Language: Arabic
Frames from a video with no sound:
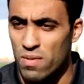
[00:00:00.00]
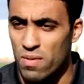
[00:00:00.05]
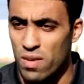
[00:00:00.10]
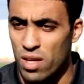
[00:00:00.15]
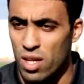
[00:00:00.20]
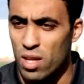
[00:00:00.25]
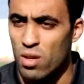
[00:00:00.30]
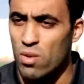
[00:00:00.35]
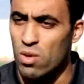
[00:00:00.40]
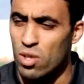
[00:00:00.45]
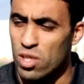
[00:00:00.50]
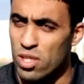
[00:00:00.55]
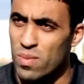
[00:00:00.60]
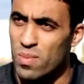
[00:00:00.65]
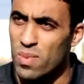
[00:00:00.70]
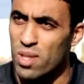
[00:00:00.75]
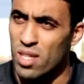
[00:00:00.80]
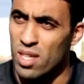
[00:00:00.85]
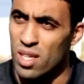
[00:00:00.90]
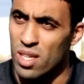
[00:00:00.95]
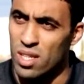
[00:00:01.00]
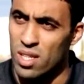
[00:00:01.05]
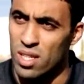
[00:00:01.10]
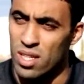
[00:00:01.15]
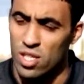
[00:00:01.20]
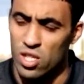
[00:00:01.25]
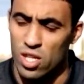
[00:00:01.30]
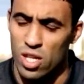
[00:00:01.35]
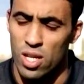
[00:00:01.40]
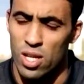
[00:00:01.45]
الفريق وكنتمنى
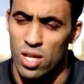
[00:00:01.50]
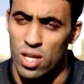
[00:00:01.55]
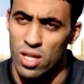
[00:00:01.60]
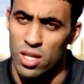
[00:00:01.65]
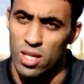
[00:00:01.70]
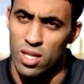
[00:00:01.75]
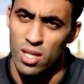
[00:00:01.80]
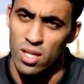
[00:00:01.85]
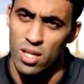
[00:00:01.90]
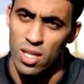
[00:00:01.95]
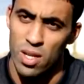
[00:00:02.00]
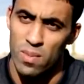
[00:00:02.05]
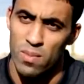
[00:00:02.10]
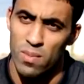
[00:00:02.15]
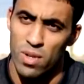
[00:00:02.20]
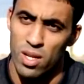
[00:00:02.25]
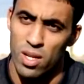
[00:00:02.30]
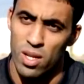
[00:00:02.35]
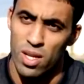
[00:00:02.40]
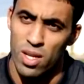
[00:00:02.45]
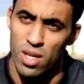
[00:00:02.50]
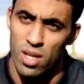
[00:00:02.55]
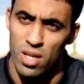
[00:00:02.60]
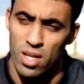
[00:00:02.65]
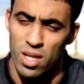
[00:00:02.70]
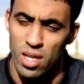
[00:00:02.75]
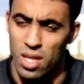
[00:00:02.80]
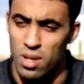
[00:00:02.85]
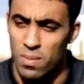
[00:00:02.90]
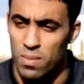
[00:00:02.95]
انني ان شاء الله نكمل على
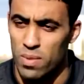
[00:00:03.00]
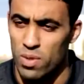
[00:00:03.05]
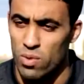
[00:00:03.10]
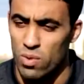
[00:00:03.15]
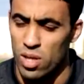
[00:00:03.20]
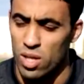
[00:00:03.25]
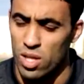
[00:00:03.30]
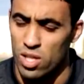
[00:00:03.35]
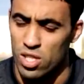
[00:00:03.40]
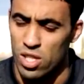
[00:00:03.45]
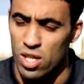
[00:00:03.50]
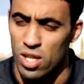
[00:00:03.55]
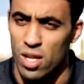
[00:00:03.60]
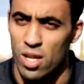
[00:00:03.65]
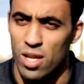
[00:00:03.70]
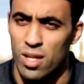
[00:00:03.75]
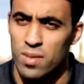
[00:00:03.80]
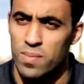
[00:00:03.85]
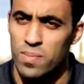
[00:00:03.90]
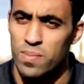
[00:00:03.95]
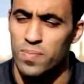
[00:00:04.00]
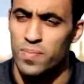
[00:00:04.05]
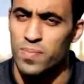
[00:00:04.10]
هذا المنوال ان شاء الله